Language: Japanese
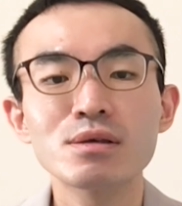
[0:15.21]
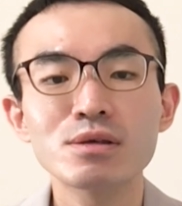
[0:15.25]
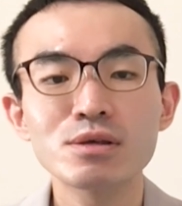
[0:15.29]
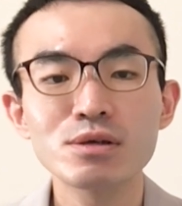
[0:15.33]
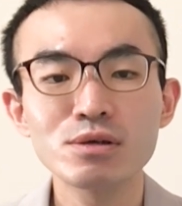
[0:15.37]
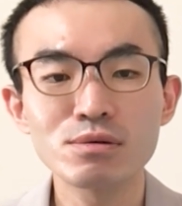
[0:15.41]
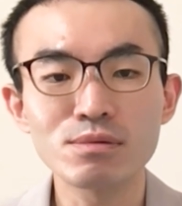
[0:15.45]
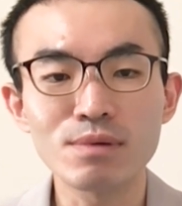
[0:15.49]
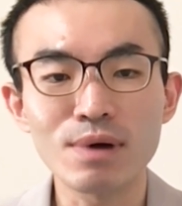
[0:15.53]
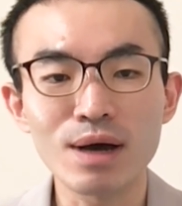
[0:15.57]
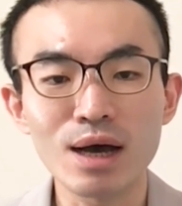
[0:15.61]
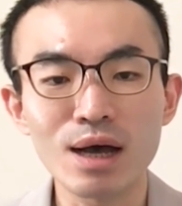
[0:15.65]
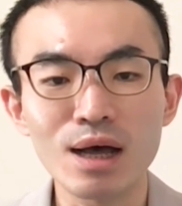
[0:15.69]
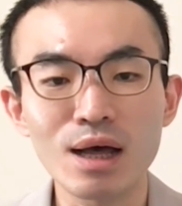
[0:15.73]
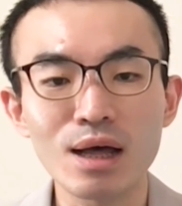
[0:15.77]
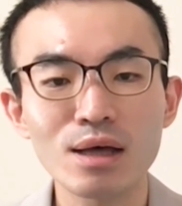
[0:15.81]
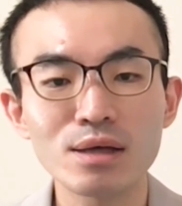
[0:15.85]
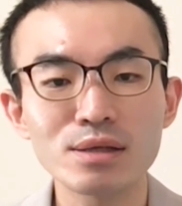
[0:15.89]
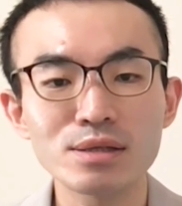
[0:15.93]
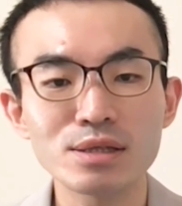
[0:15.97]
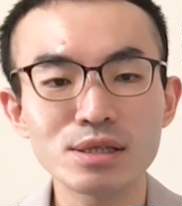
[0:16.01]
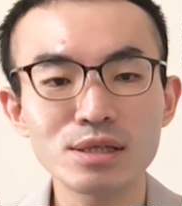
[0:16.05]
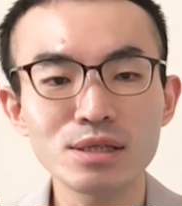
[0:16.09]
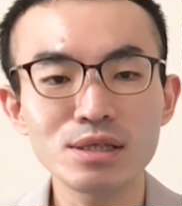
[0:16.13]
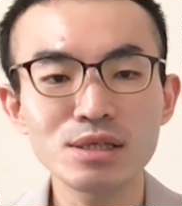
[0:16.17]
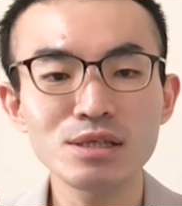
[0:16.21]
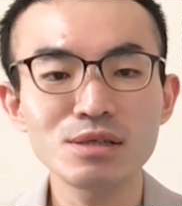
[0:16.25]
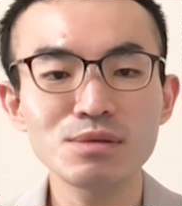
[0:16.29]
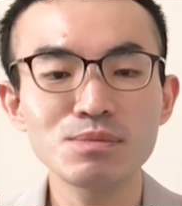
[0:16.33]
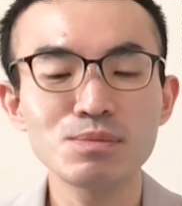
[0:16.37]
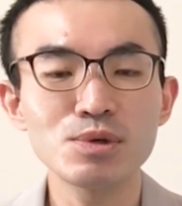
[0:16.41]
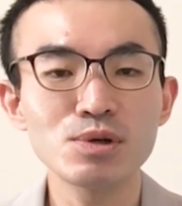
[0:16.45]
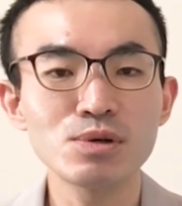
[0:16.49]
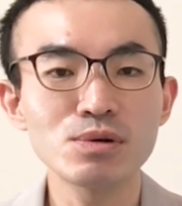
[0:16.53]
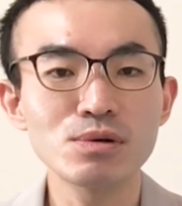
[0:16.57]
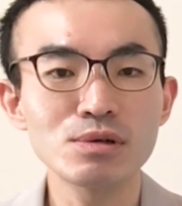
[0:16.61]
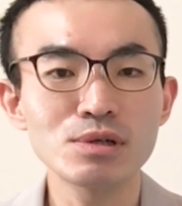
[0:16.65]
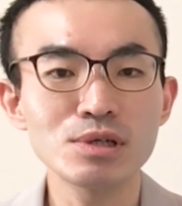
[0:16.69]
今日は、いい
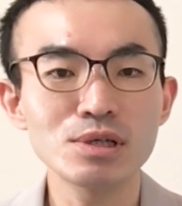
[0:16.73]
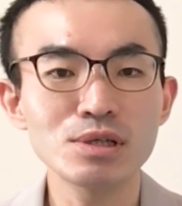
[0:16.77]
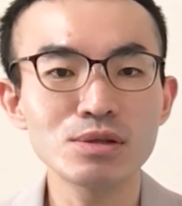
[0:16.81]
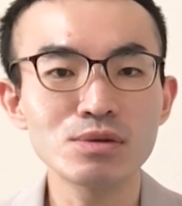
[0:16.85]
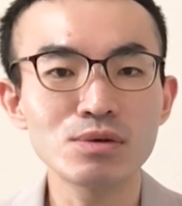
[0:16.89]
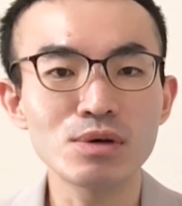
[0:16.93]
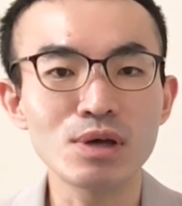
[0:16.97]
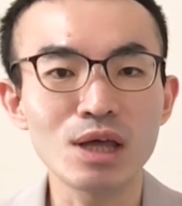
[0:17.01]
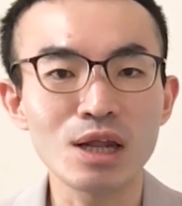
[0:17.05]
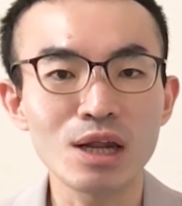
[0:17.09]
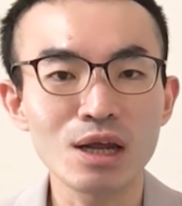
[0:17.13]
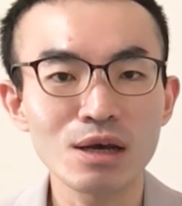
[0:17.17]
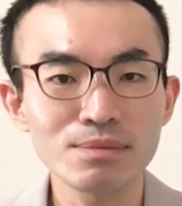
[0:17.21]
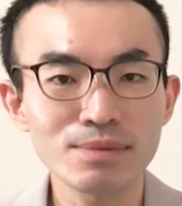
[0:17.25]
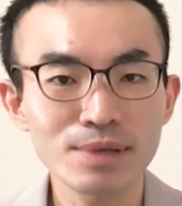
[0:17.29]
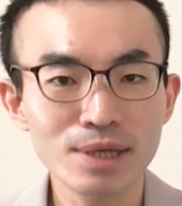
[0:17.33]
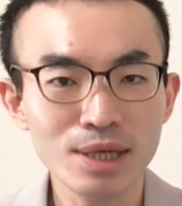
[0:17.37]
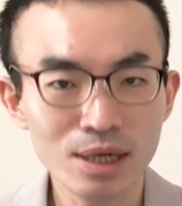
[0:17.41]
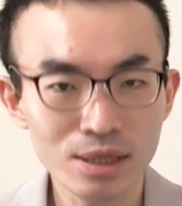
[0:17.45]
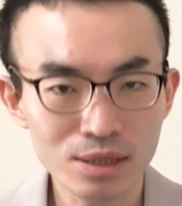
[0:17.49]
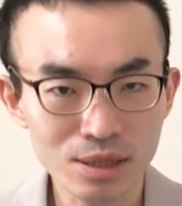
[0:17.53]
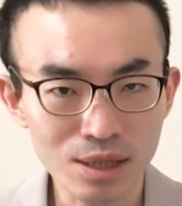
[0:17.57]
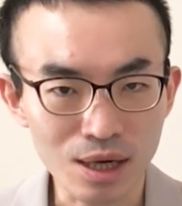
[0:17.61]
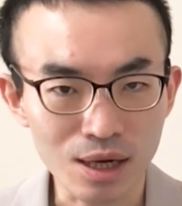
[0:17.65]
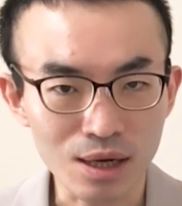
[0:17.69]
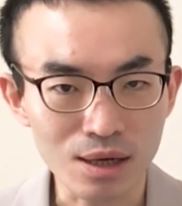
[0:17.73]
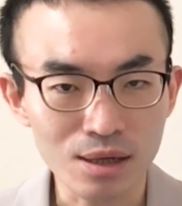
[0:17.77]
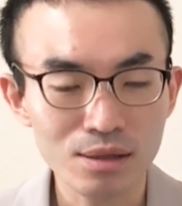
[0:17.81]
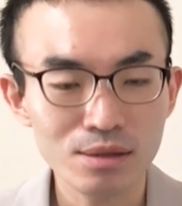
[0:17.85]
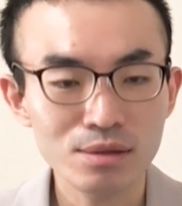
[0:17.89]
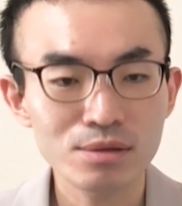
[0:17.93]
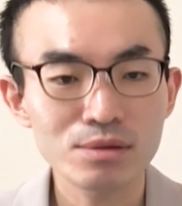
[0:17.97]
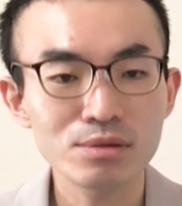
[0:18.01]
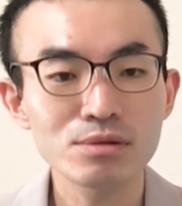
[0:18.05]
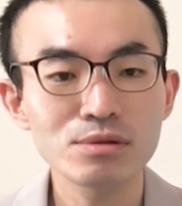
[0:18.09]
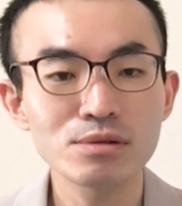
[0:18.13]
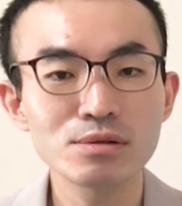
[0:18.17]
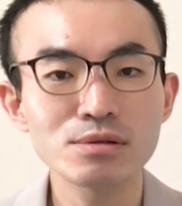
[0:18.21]
病院の選び方
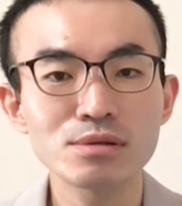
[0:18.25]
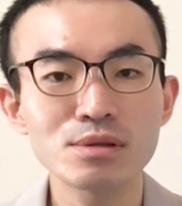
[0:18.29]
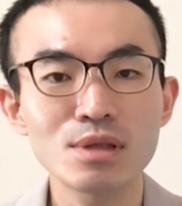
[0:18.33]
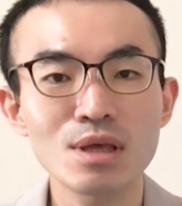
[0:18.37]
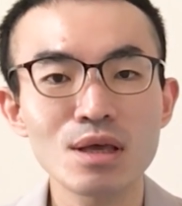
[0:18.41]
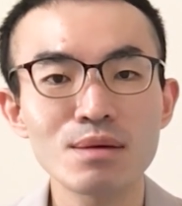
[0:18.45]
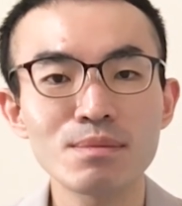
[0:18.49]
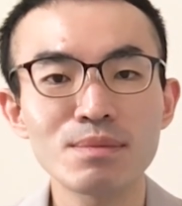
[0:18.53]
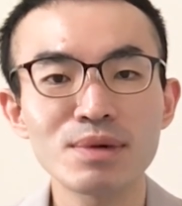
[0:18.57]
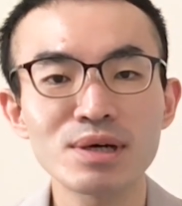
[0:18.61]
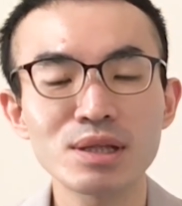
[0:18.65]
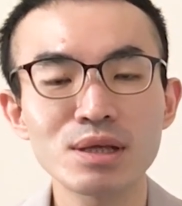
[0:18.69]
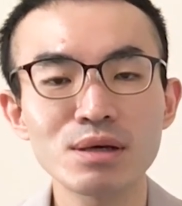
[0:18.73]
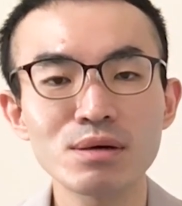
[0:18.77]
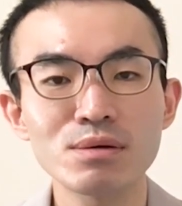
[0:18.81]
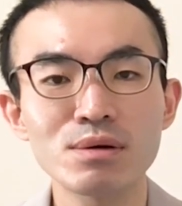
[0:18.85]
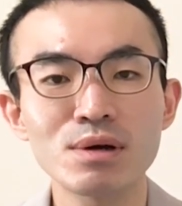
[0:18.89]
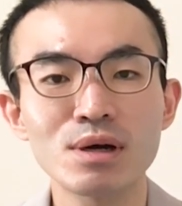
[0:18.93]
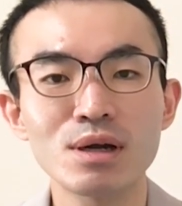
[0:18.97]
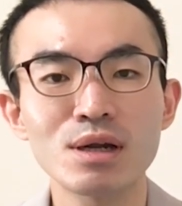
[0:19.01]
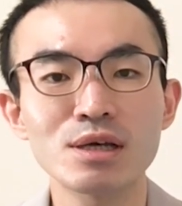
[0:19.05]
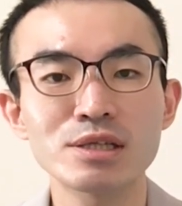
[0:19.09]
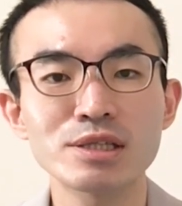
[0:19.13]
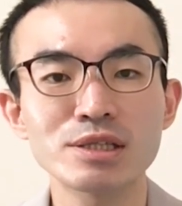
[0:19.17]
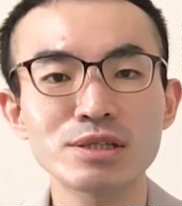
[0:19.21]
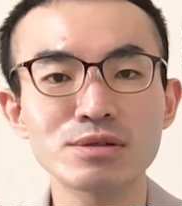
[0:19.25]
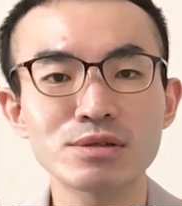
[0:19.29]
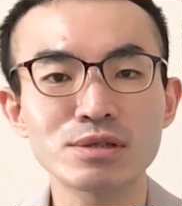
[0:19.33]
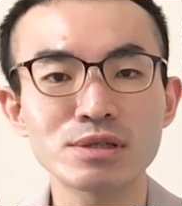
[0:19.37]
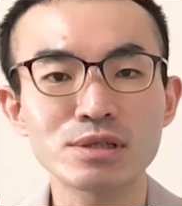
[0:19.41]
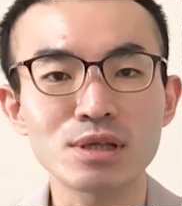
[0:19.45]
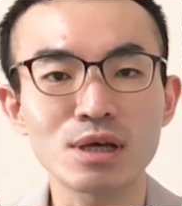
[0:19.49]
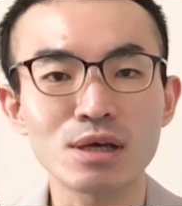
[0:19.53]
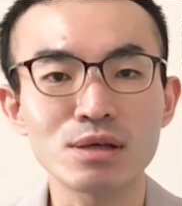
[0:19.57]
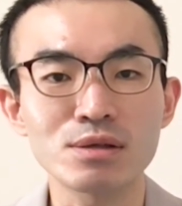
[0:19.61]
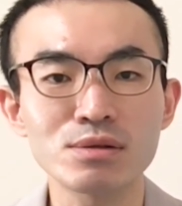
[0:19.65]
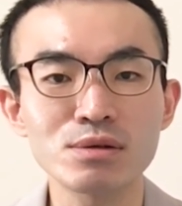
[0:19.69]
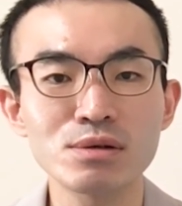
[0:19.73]
というテーマでお話をし
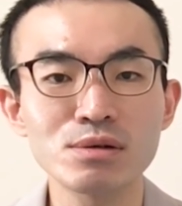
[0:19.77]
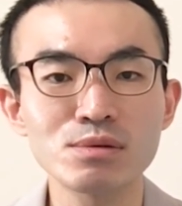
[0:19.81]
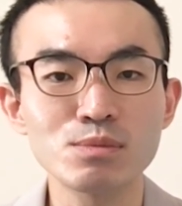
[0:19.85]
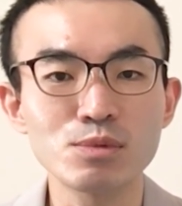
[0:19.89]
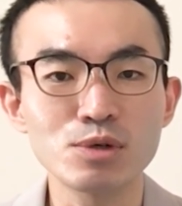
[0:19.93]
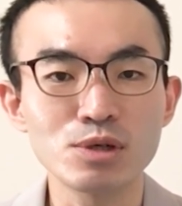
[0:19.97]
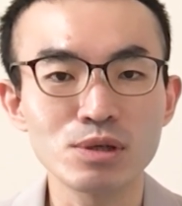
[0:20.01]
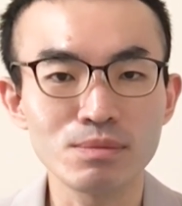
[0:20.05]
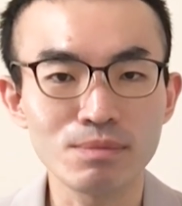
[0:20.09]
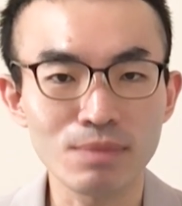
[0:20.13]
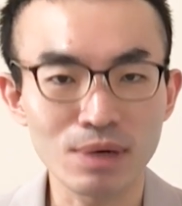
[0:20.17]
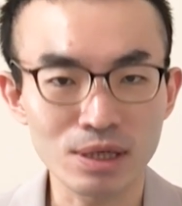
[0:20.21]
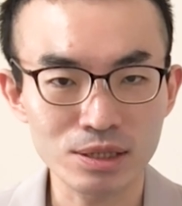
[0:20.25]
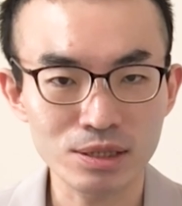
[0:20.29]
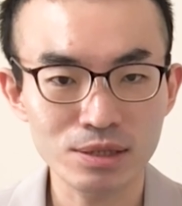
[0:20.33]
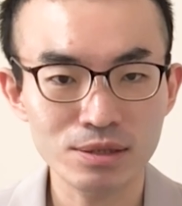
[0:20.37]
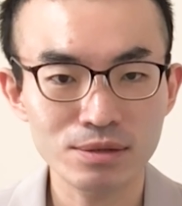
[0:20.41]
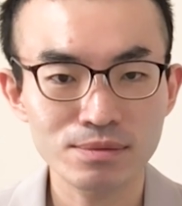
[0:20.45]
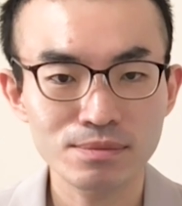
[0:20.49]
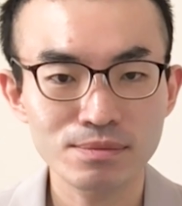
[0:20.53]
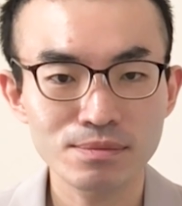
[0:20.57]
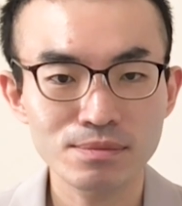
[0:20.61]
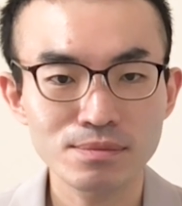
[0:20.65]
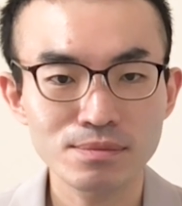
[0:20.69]
たいと思います。